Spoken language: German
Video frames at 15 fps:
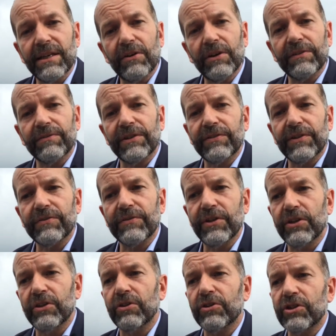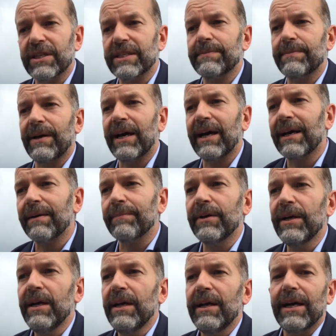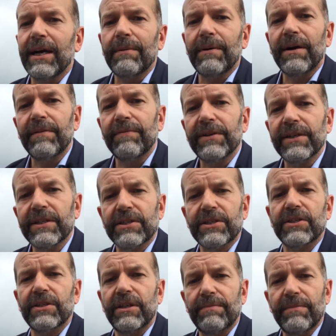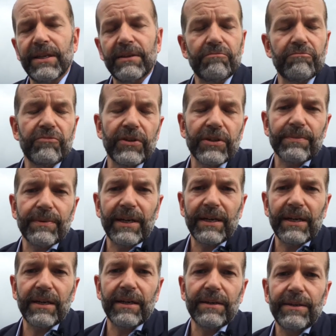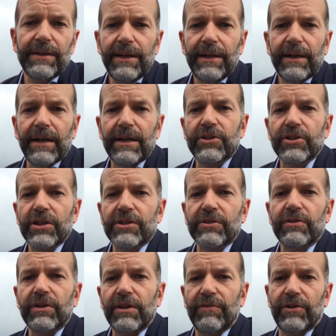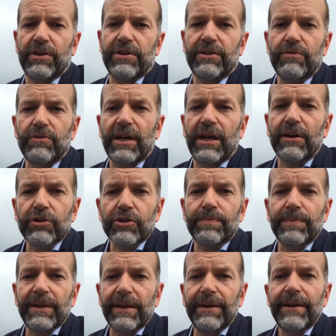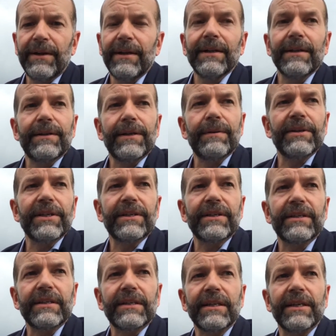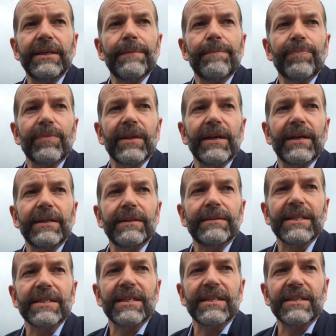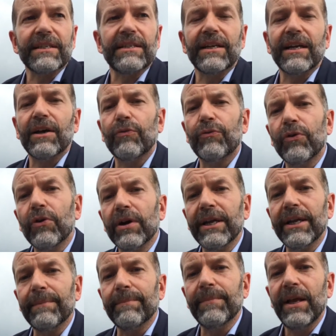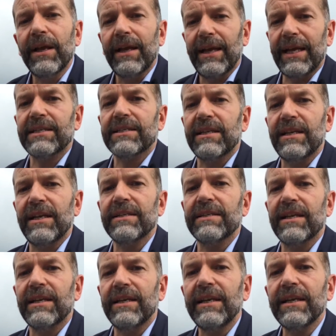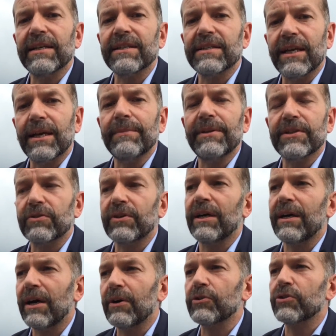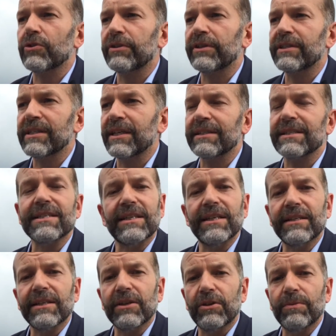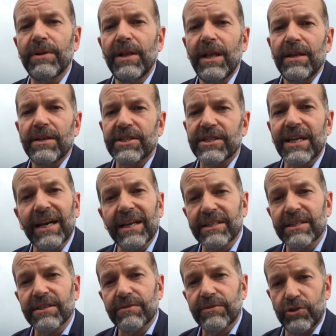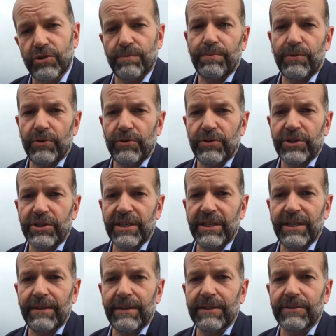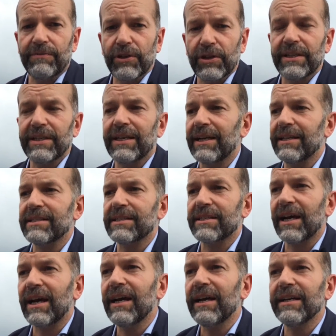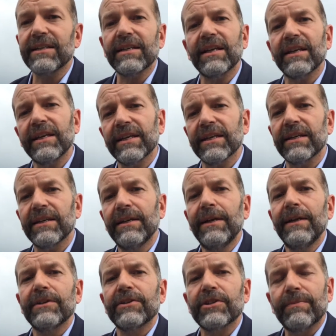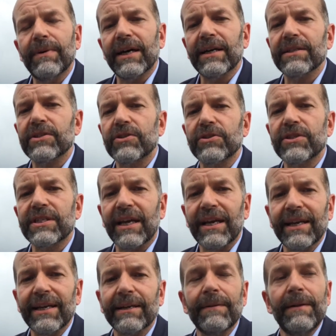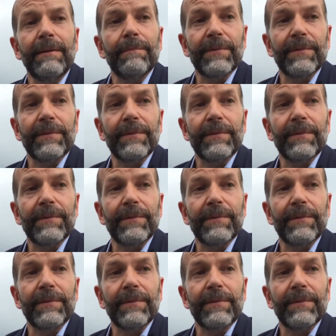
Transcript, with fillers: Auch etwas, was wir in Deutschland zwar haben, aber welches Element wir aus meiner Einschätzung nicht wirklich gut ausspielen, nämlich die, äh, das tatsächliche Hervorheben exzellenter Lehre. Sie haben hier sogar ausdrücklich gesagt, es geht darum, Stars zu produzieren, also wirklich einen Star in der Lehre zu machen, zu zeigen.